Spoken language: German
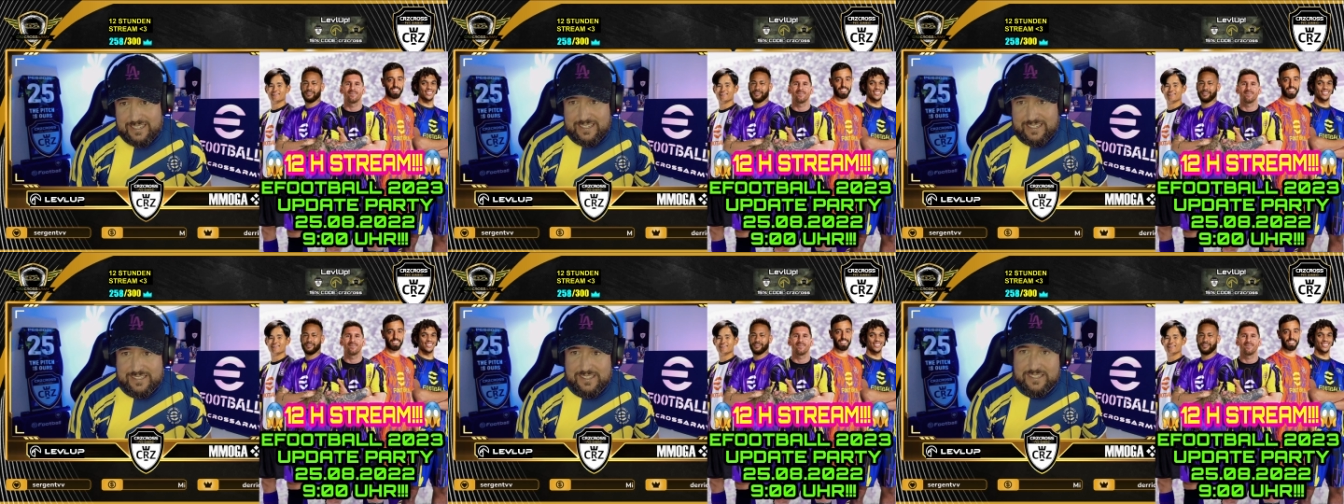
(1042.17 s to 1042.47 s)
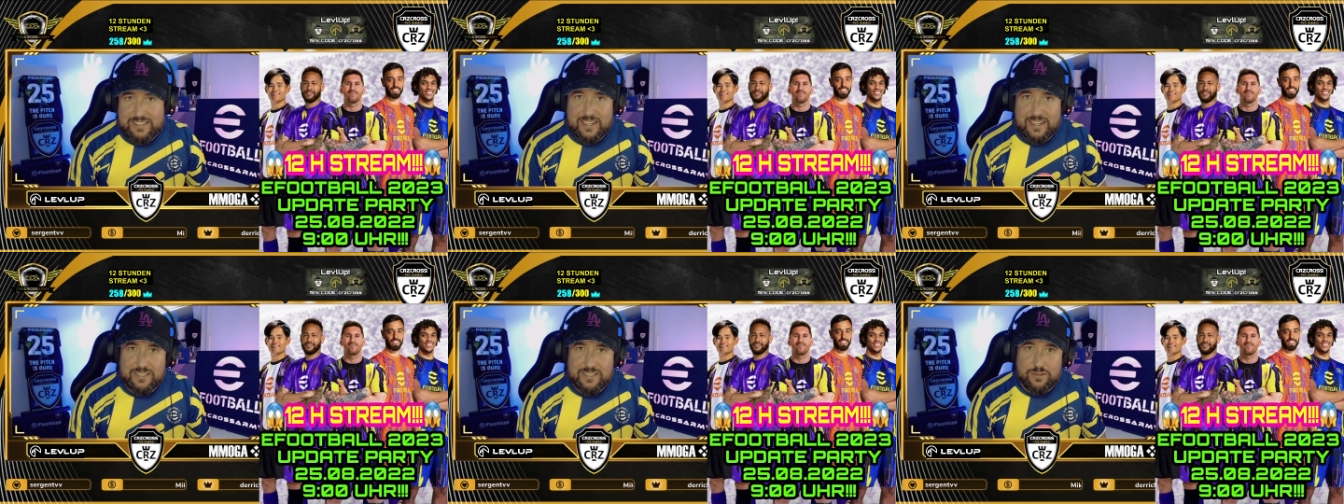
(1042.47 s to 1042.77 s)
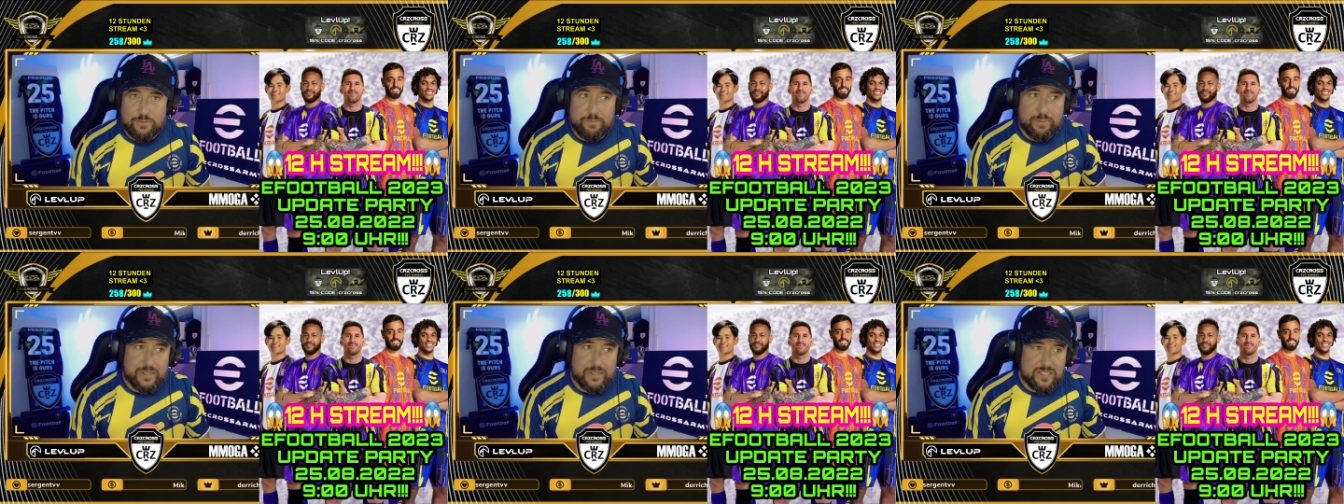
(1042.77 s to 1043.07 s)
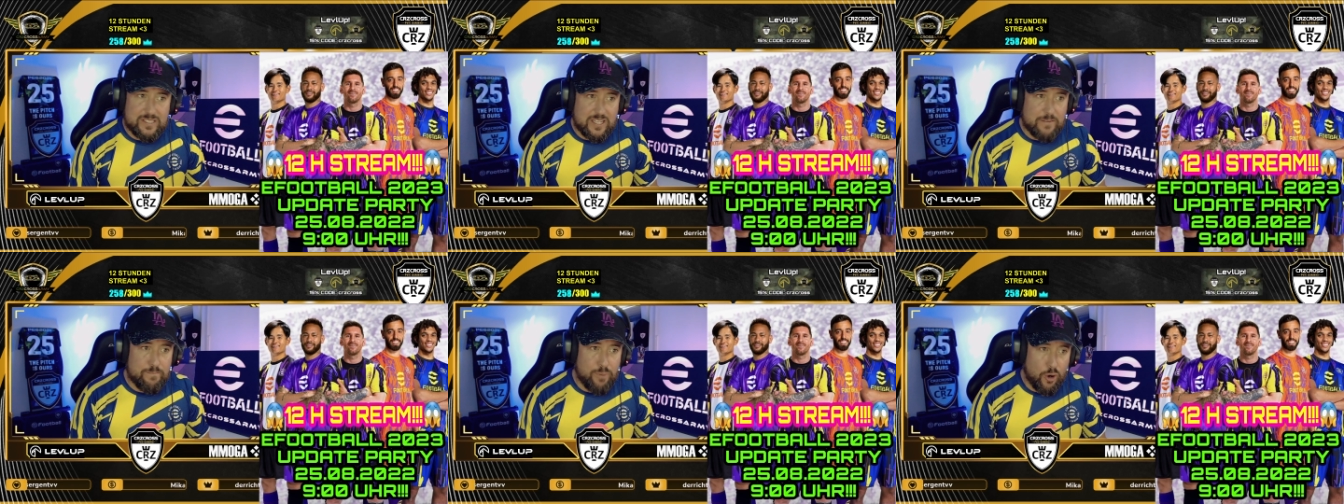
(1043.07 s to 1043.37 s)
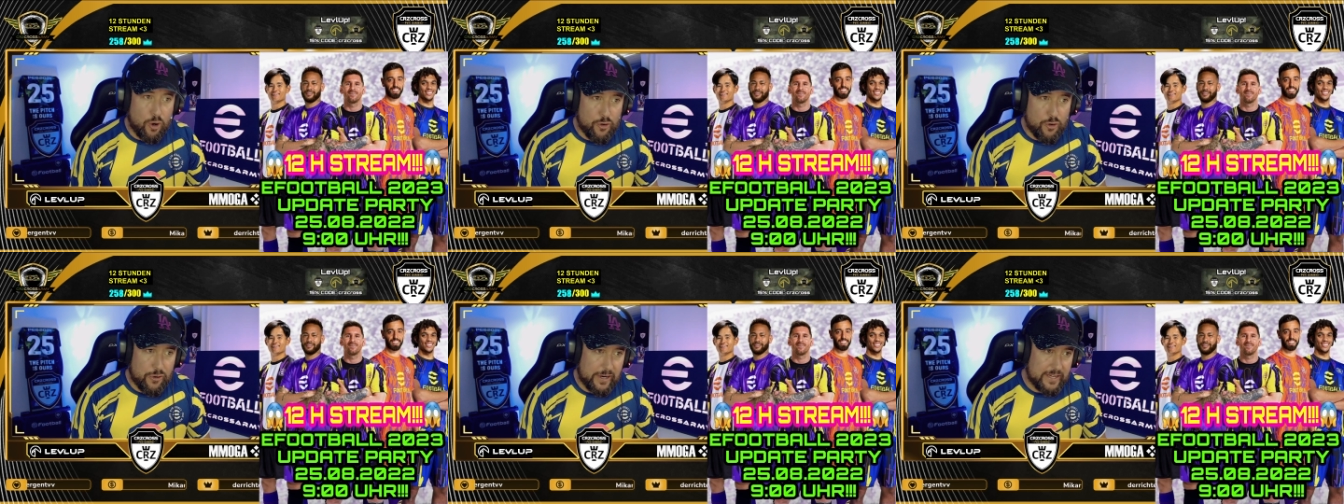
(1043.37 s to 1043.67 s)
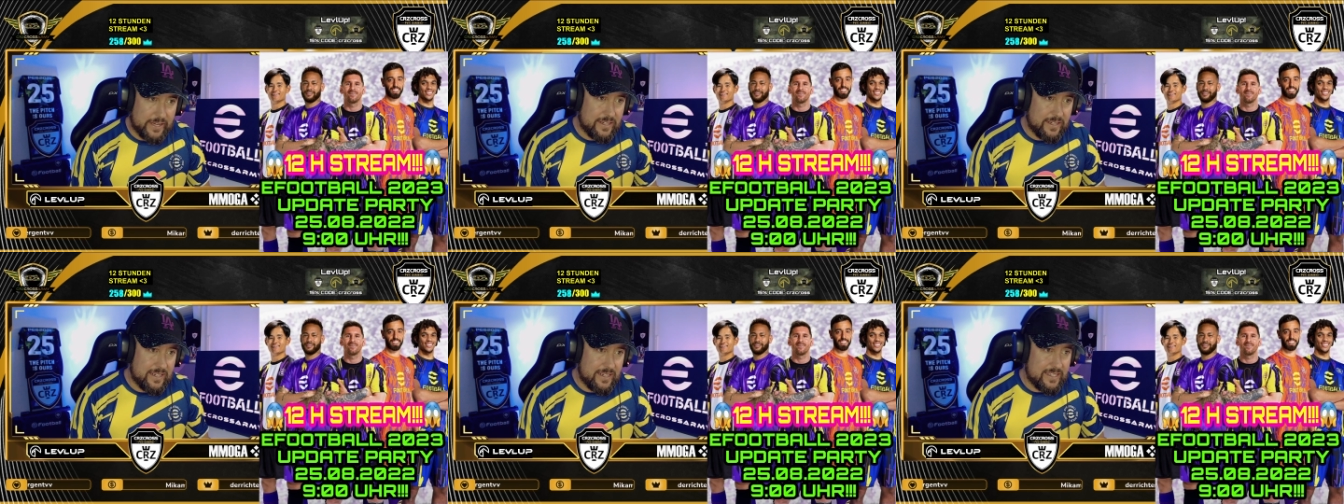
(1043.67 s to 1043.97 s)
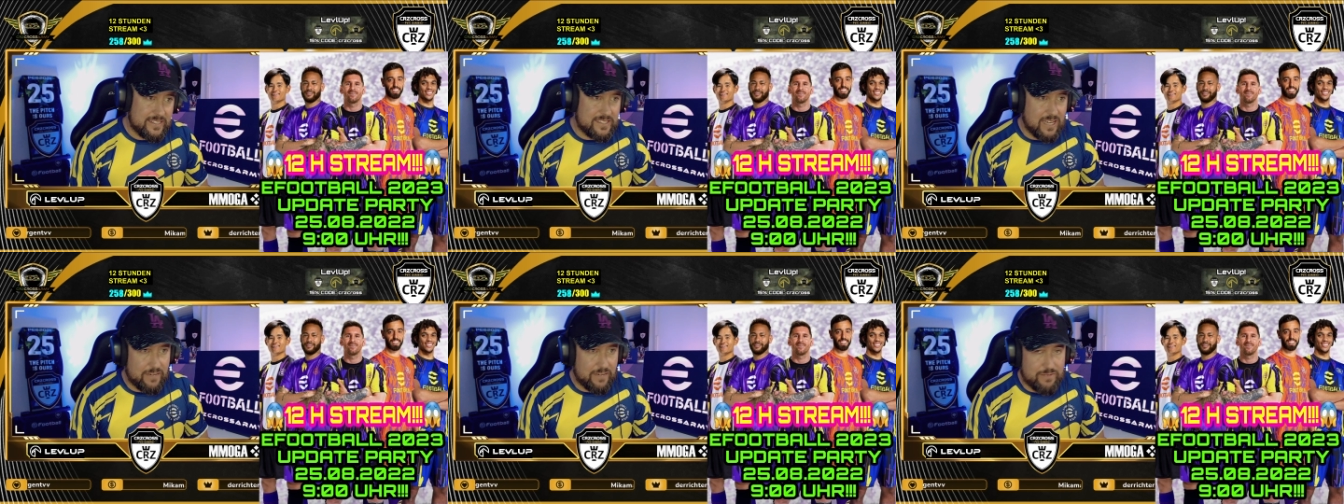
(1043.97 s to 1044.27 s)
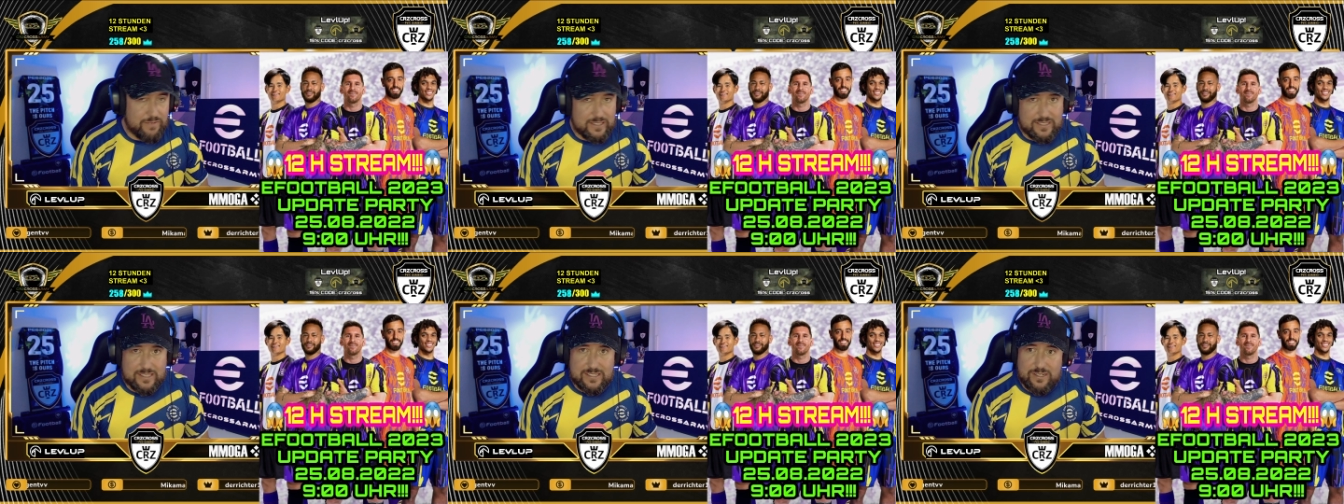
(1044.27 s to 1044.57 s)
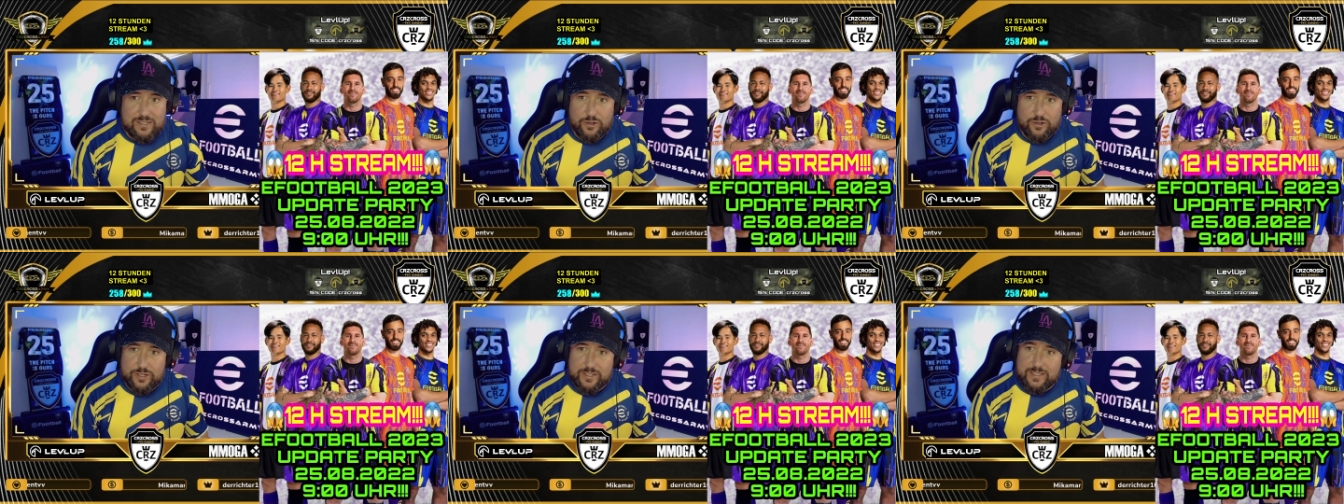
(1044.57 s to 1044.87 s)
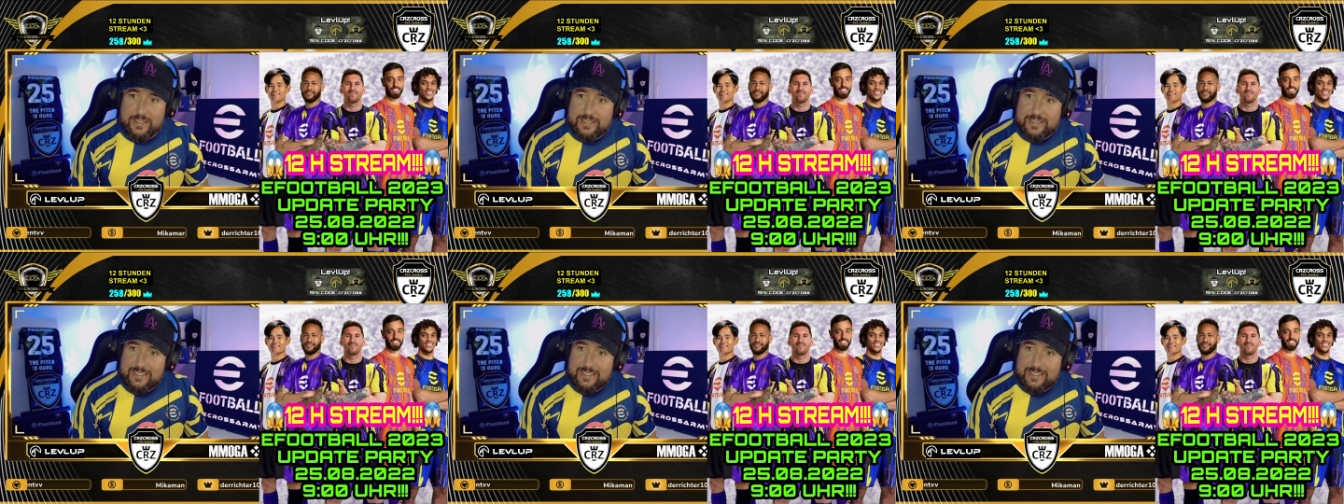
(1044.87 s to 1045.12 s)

das ist dann so ein bisschen boring. Ne? Ich sag, wie es ist, Leute.